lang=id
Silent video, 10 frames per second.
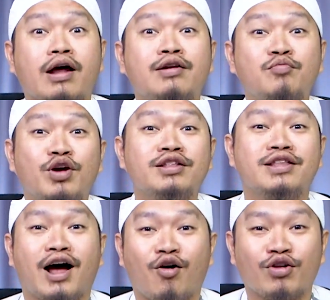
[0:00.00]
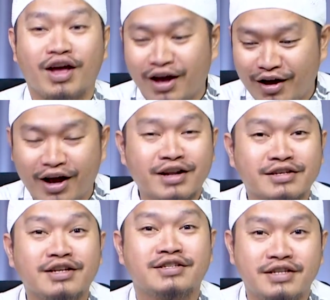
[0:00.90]
kan mungkin drakornya ada
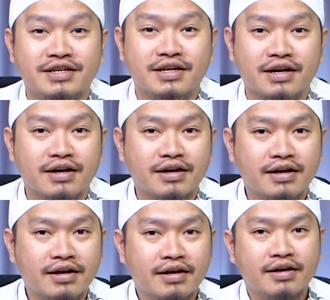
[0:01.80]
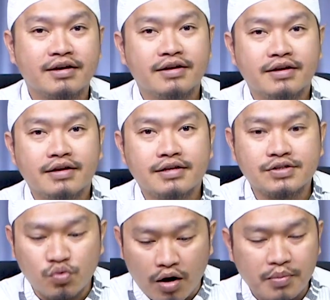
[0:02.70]
sedih-sedihnya
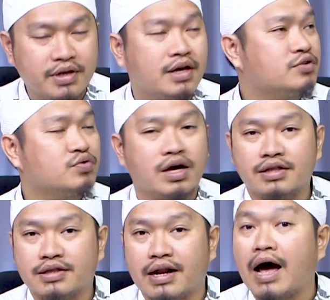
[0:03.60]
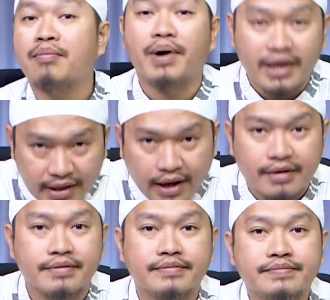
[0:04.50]
suaminya sudah terabaikan.